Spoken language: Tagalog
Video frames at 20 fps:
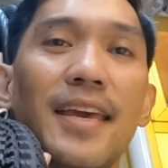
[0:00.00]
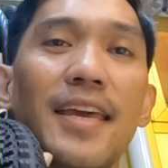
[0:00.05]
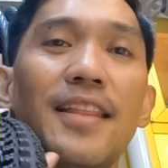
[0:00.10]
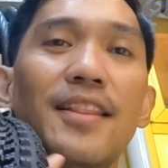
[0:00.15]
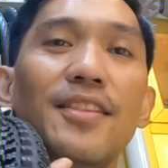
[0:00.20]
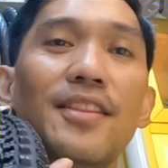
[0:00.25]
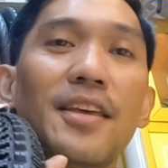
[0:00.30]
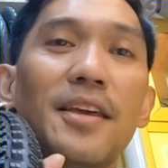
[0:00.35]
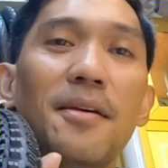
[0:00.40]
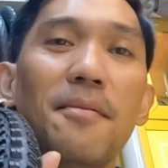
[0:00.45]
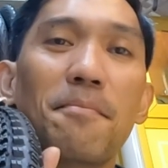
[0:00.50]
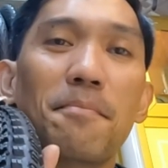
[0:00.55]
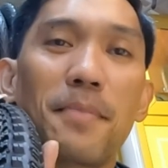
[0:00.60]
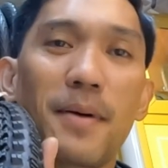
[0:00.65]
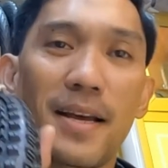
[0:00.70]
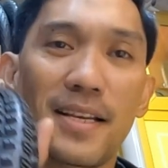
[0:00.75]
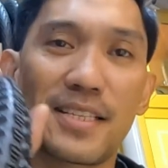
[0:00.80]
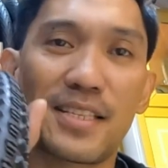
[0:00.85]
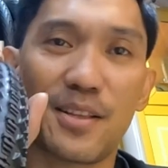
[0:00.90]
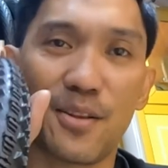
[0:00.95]
hindi
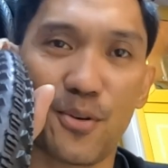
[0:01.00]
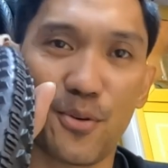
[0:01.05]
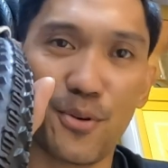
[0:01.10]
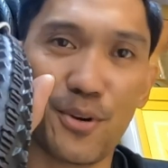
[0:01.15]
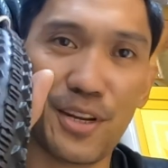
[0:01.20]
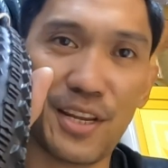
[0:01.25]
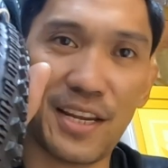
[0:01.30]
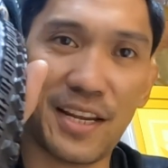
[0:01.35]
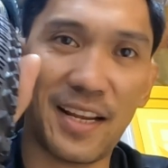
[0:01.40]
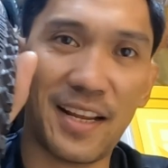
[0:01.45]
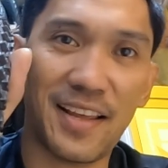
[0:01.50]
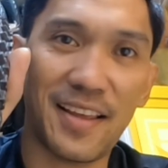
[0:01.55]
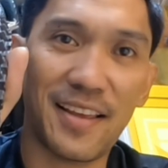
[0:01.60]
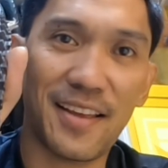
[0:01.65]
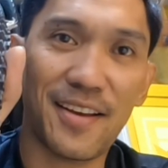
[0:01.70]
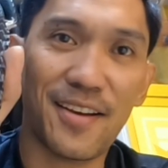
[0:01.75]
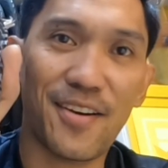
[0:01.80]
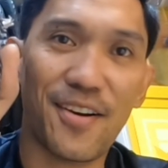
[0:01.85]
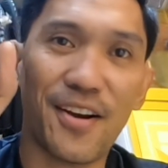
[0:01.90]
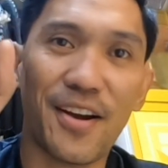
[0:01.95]
fast rolling.
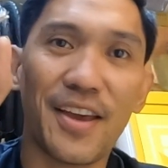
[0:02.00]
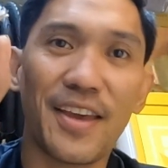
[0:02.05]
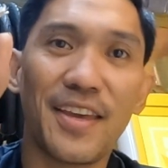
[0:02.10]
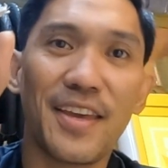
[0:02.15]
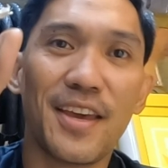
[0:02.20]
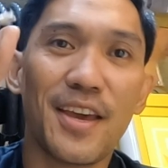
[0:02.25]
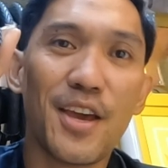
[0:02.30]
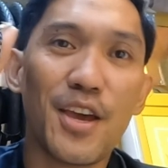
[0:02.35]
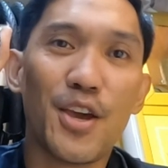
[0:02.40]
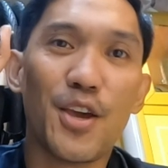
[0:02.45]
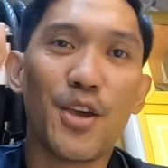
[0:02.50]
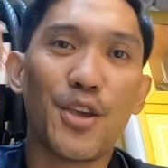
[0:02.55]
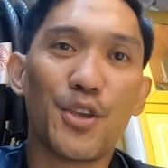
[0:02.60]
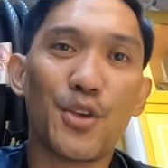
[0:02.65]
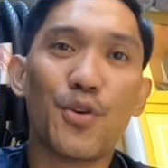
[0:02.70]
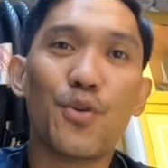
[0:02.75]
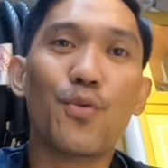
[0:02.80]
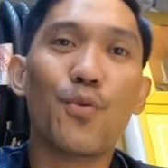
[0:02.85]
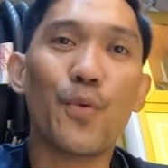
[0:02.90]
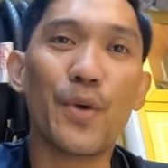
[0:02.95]
Okay?
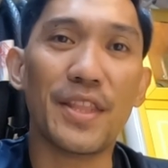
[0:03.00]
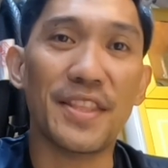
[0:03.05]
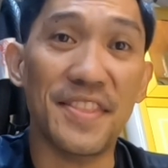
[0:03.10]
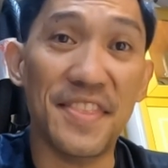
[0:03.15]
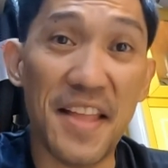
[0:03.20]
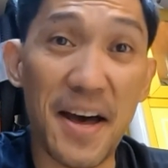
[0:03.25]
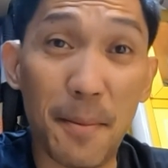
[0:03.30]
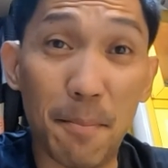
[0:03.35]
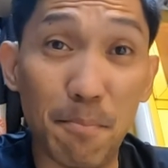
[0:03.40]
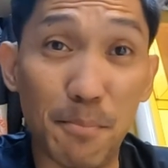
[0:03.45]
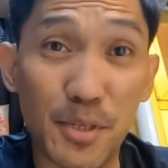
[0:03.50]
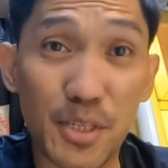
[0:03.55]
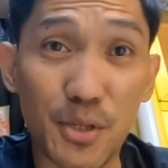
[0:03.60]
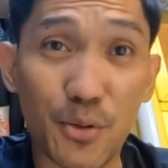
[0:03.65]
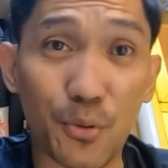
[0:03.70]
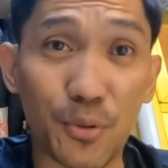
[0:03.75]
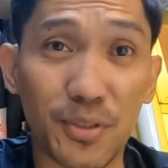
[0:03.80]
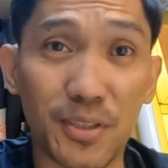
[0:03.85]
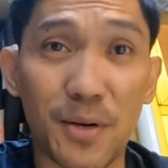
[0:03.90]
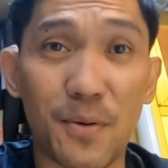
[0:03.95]
Yung with knobs
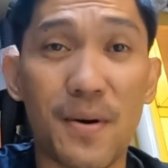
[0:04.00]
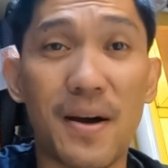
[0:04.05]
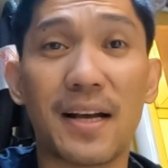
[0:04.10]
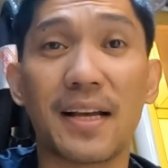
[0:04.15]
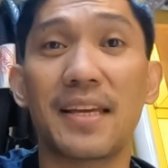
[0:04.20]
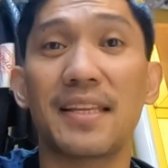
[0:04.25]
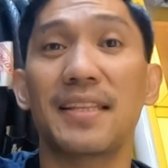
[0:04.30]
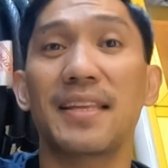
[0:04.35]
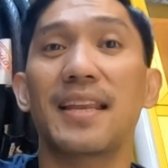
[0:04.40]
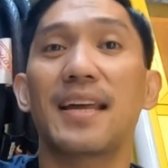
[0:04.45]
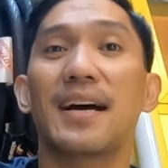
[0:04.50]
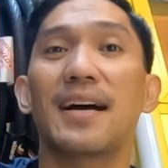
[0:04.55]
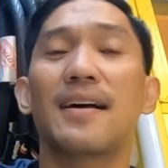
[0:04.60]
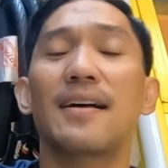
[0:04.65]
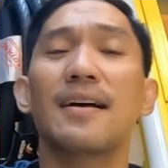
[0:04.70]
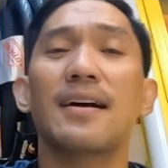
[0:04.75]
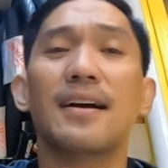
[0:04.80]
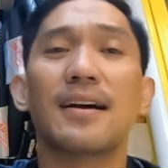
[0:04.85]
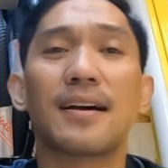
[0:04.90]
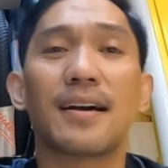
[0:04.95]
kung tawagin nila.
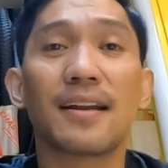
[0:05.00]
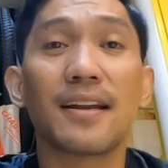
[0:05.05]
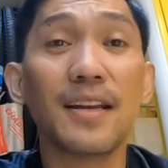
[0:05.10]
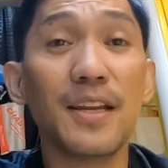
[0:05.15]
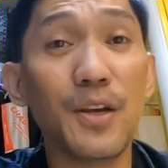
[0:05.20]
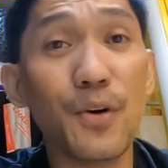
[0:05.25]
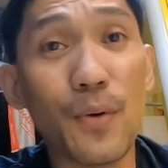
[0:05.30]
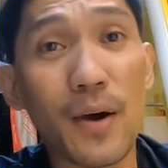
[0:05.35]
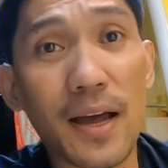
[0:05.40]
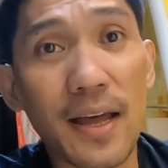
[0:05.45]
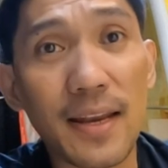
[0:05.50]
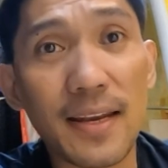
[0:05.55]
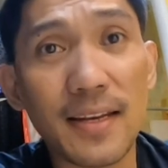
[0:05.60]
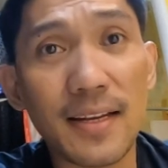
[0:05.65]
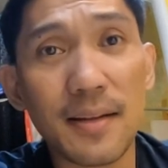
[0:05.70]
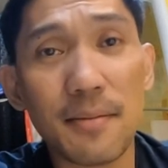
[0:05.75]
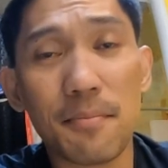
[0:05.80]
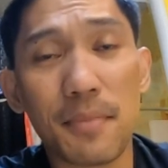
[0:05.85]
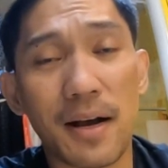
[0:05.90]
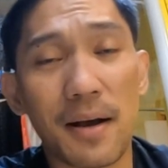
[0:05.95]
Karaniwan,
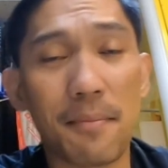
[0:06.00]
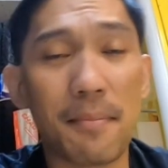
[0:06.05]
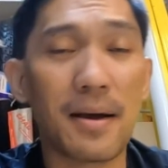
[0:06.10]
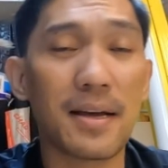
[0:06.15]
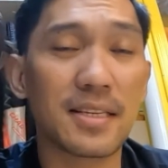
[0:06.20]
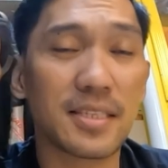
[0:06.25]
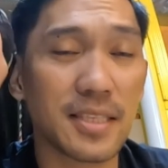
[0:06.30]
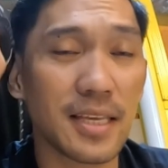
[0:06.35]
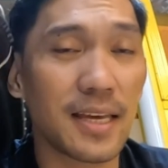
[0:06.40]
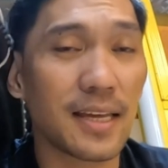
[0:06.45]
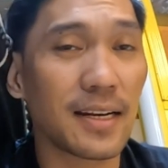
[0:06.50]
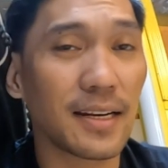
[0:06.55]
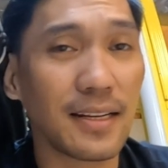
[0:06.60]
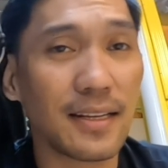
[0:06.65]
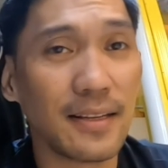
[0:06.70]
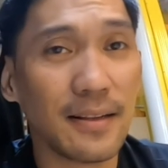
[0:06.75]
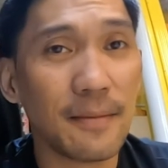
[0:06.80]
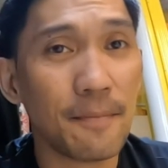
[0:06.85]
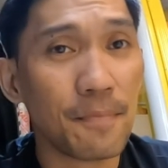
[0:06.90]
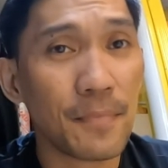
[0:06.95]
mga master,
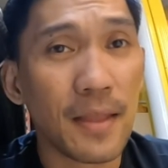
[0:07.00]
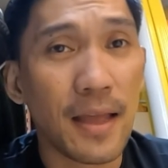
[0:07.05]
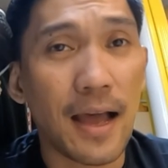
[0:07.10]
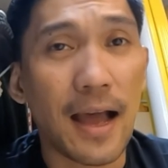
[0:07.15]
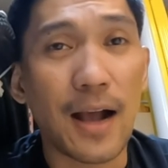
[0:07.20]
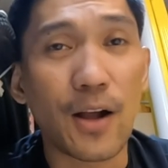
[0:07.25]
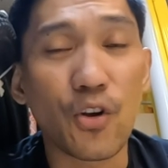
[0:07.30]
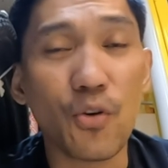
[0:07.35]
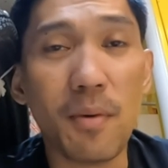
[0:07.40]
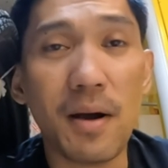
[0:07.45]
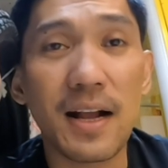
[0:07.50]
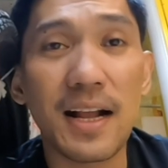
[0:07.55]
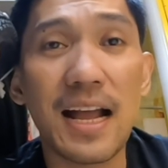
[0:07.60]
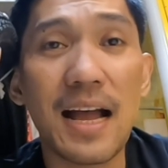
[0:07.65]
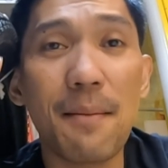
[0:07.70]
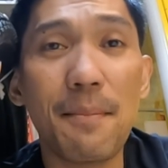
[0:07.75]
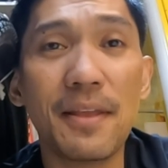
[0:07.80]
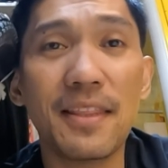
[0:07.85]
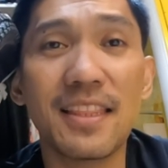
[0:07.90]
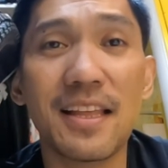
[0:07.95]
ang
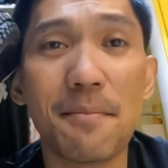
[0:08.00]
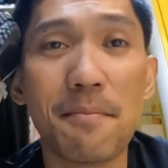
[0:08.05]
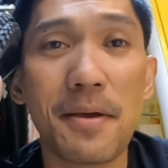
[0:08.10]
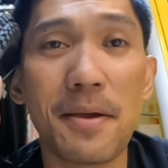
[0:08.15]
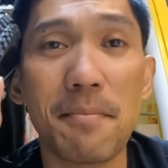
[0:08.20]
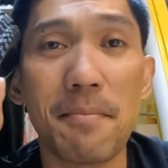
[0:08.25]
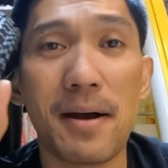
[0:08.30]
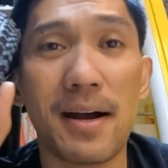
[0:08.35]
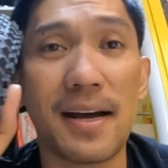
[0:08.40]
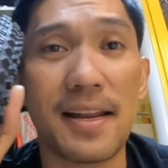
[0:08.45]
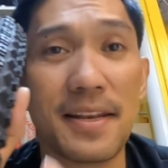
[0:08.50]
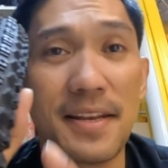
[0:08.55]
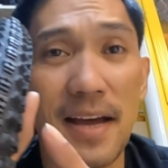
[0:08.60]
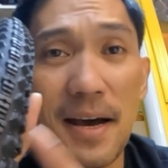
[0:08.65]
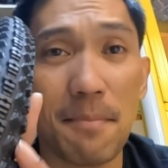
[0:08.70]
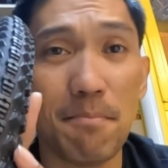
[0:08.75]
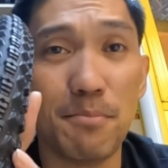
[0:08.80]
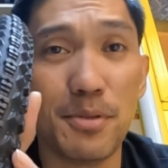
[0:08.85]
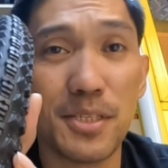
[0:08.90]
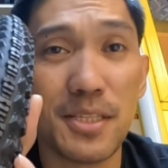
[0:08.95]
gumagamit na may mga
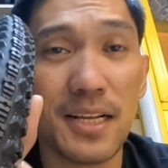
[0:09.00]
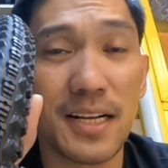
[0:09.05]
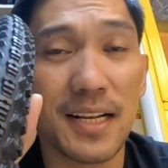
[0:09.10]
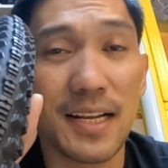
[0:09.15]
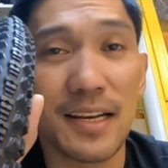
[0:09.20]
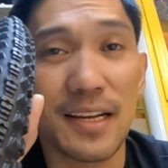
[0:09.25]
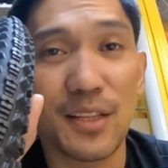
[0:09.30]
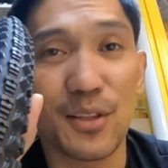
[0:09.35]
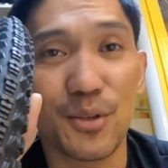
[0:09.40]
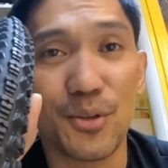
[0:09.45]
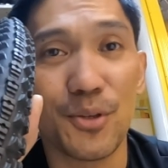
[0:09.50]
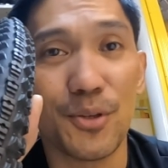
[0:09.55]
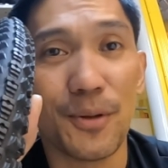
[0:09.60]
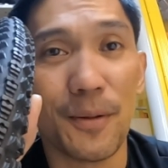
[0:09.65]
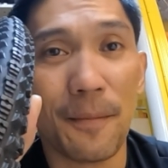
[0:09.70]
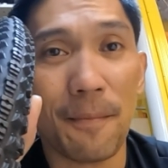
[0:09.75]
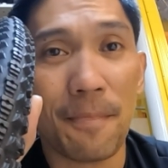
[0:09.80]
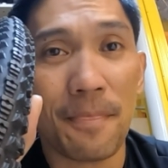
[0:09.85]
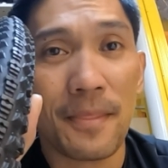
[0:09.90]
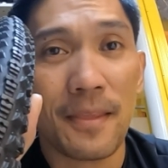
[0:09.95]
knobs na ganito
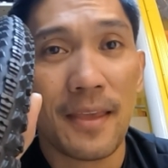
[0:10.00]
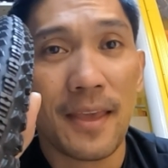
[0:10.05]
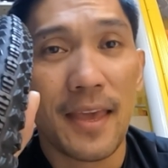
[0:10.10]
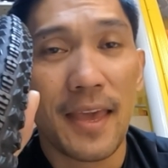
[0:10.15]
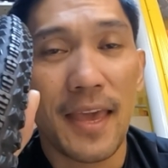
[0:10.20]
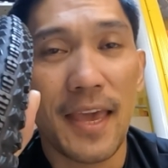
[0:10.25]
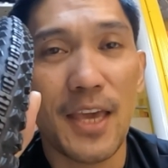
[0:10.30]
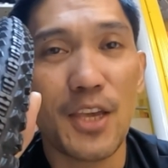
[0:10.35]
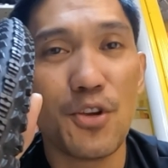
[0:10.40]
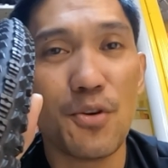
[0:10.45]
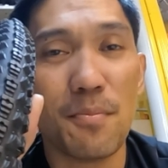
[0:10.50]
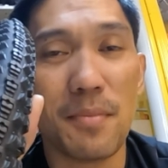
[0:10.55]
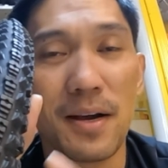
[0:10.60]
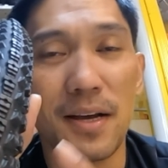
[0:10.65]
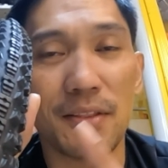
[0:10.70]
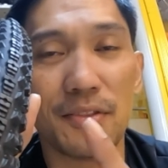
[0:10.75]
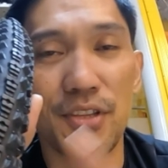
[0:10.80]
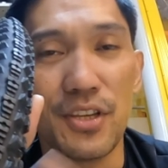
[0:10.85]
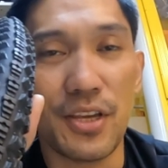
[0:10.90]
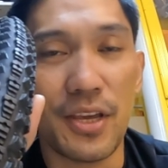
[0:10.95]
ay eh yung
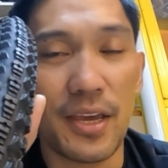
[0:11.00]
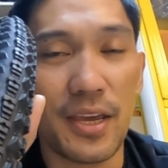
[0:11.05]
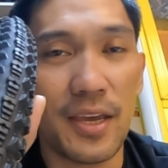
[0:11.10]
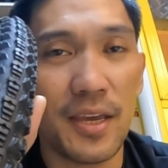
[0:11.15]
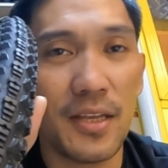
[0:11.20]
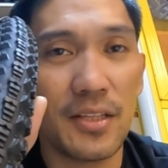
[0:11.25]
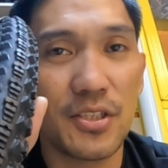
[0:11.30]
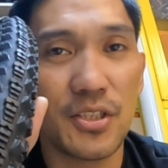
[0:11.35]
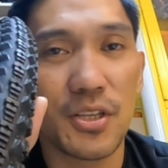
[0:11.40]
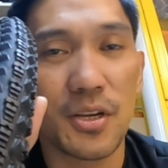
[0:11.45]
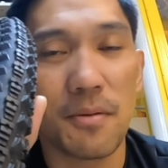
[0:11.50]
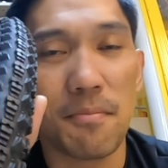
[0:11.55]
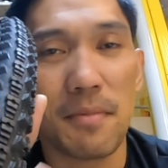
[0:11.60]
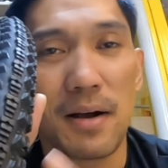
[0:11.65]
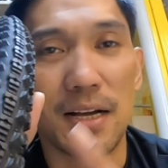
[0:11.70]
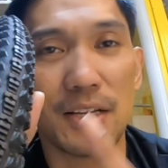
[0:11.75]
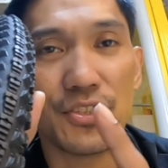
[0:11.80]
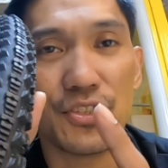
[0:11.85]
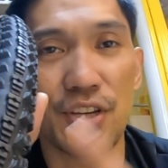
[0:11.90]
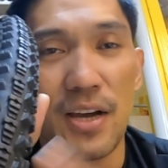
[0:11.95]
mga DH,
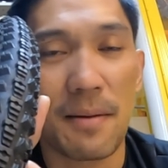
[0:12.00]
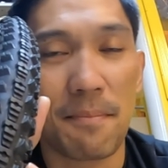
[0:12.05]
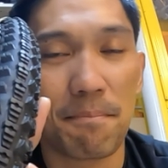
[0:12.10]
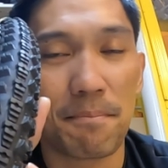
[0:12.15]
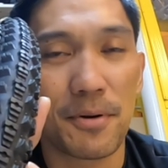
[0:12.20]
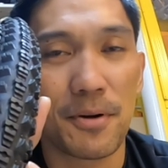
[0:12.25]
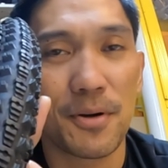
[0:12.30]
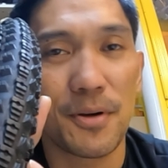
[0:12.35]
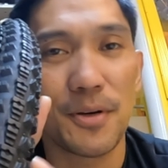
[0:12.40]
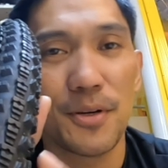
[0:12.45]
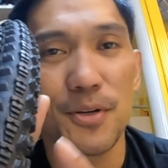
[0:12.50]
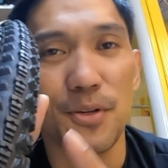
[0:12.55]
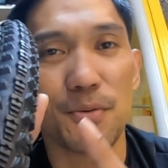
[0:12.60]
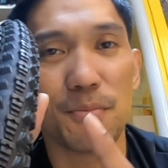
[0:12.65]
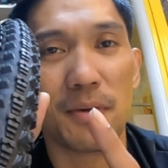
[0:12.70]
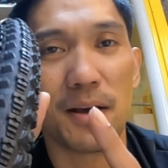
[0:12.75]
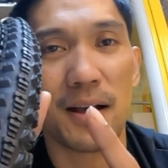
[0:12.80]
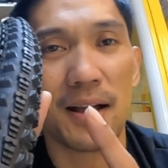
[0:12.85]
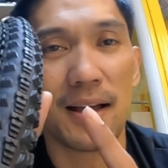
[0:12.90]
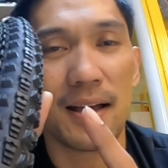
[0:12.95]
mga jumper,
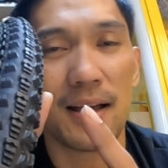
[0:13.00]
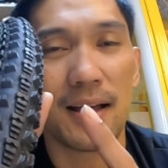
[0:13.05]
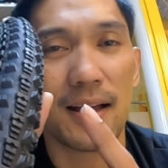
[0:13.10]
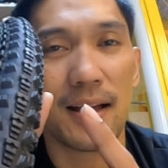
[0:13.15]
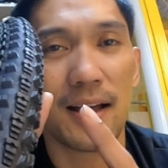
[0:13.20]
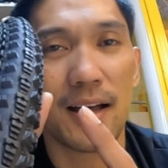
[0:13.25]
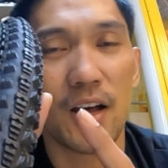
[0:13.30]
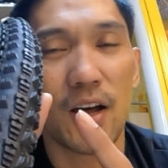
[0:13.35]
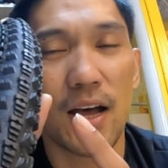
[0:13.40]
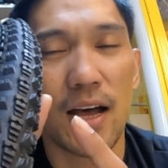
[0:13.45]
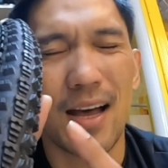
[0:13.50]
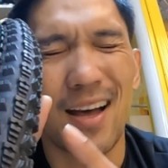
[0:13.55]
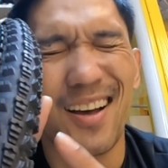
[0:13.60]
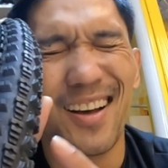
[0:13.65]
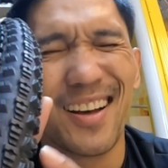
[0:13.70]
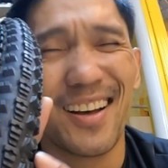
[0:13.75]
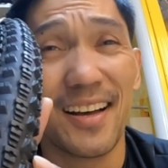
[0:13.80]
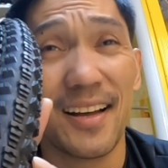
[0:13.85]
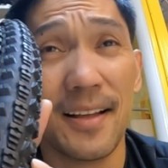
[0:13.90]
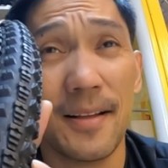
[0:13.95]
yung mga
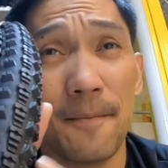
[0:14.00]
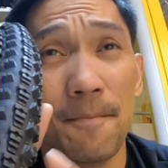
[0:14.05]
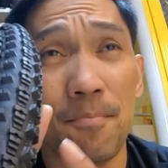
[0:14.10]
uh,